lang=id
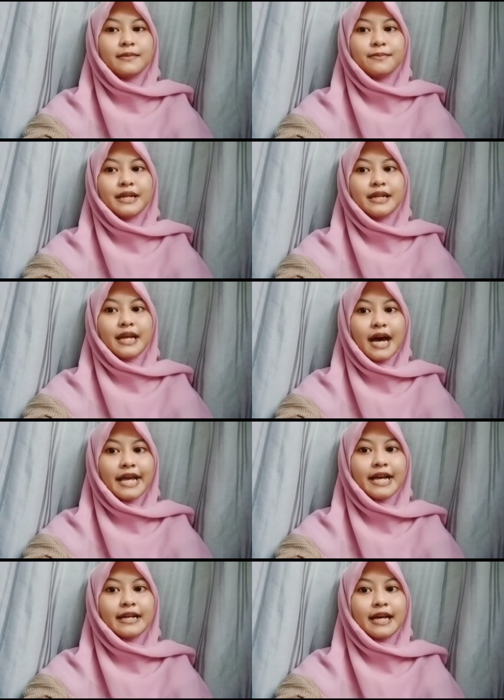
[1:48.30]
benda
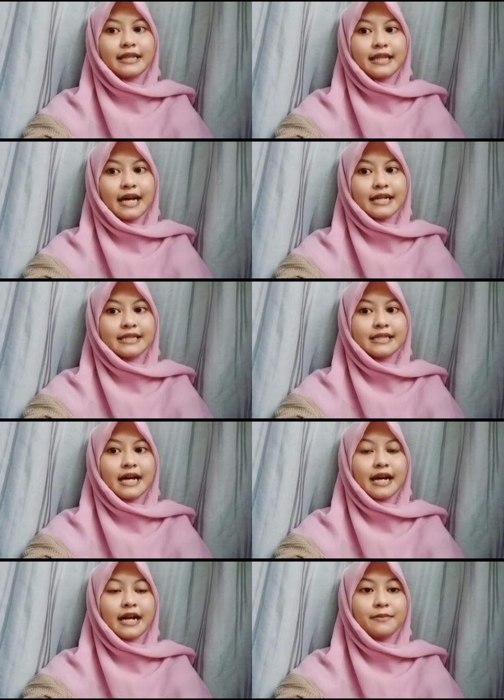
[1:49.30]
yang datar,
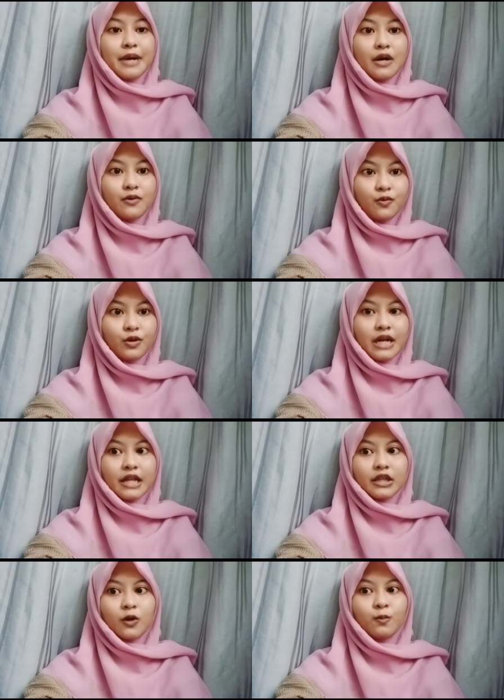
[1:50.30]
sedangkan bangun
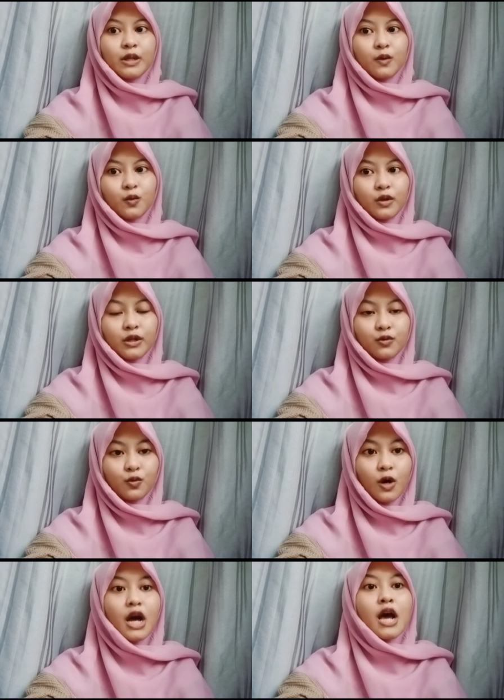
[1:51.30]
atau bentuk
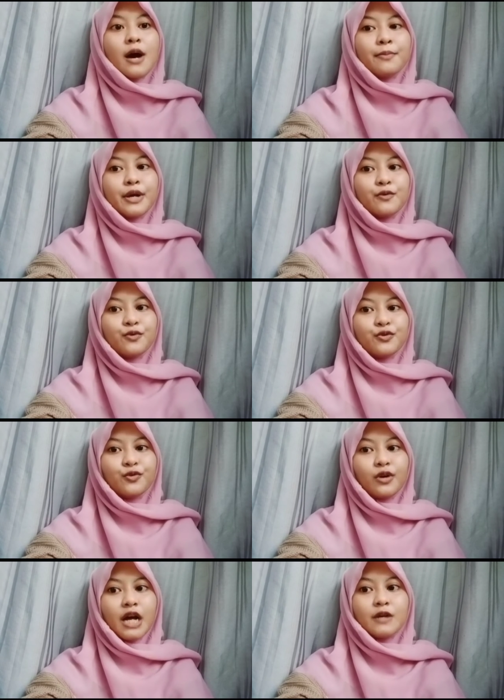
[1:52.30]
itu
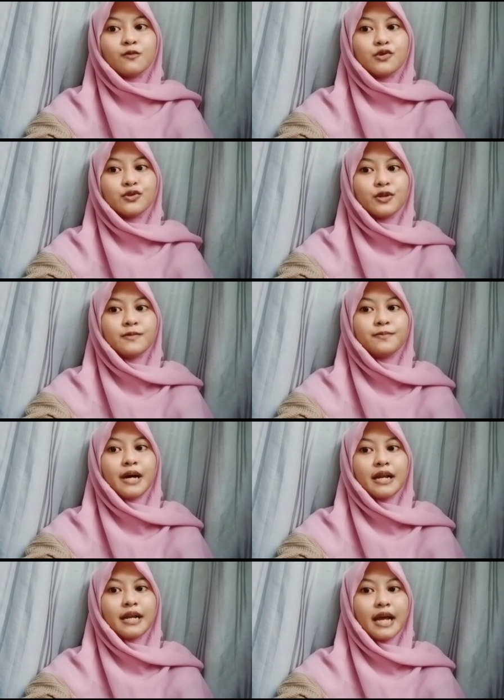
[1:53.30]
menunjukkan wujud
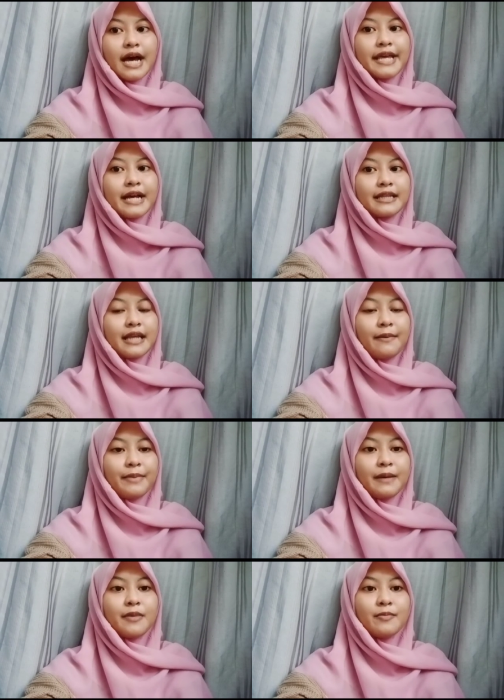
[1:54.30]
benda yang
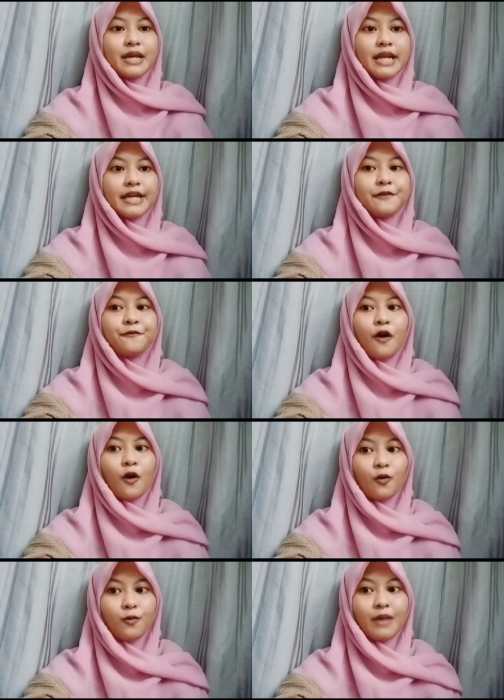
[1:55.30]
tampak memiliki
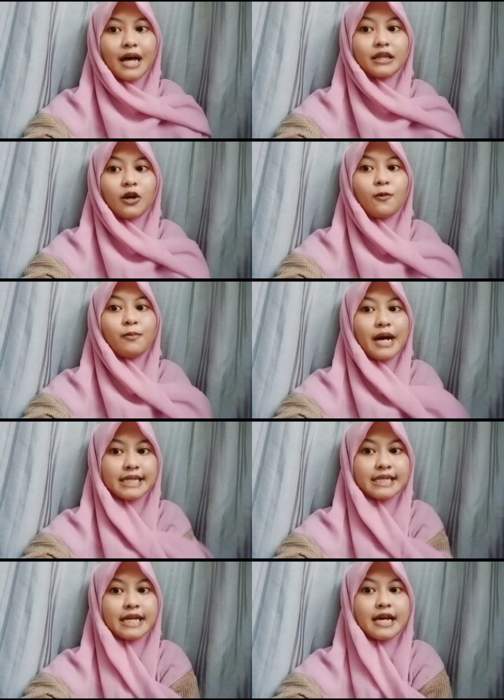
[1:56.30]
volume atau
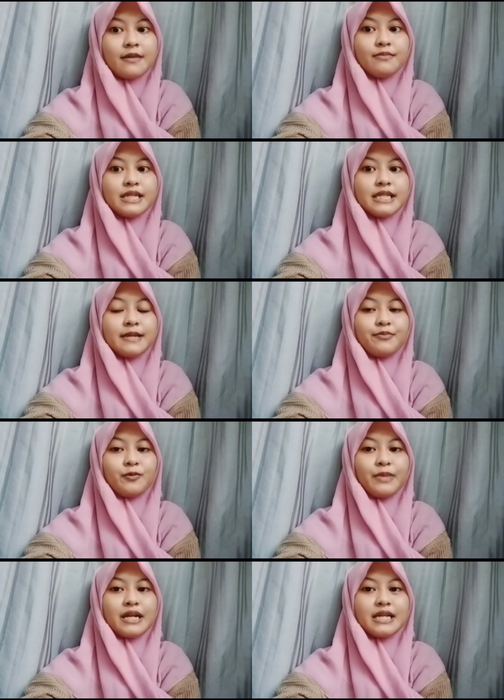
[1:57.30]
mass.
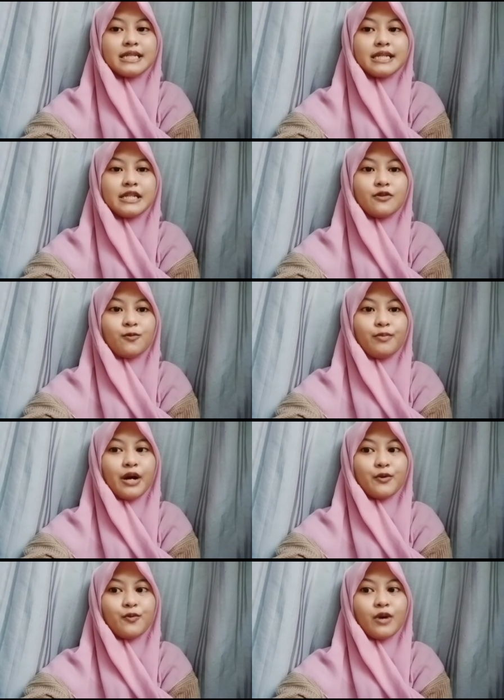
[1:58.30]
Meskipun pada seni
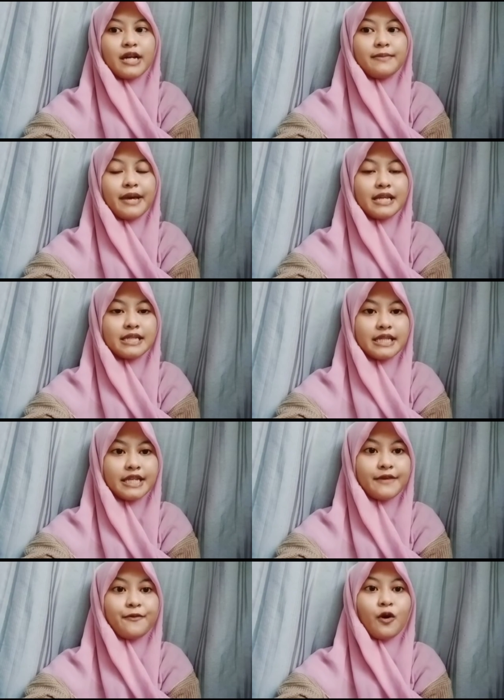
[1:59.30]
rupa dua
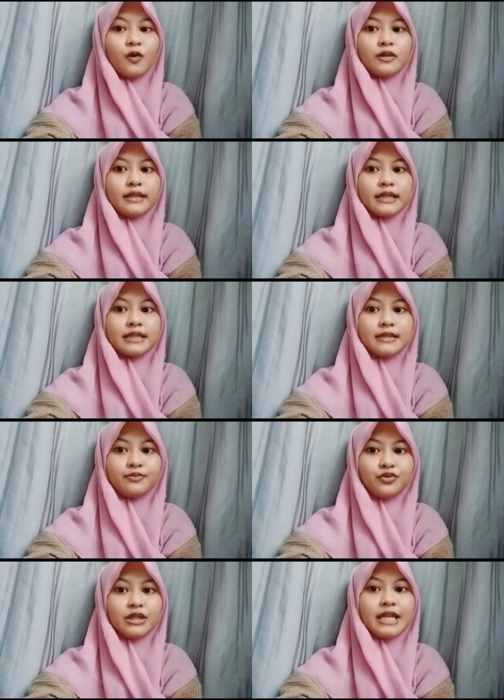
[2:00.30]
dimensi, volume
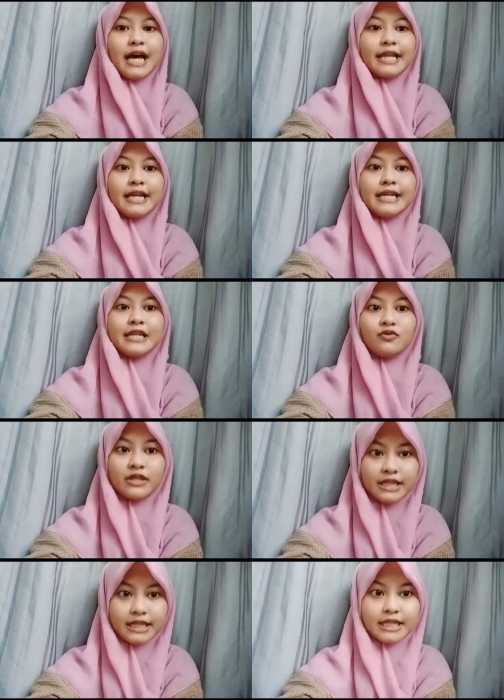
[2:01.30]
tersebut hanya
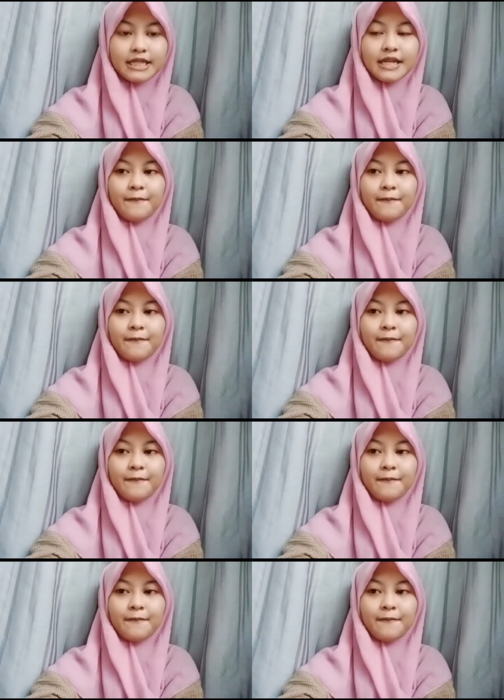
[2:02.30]
ilusi.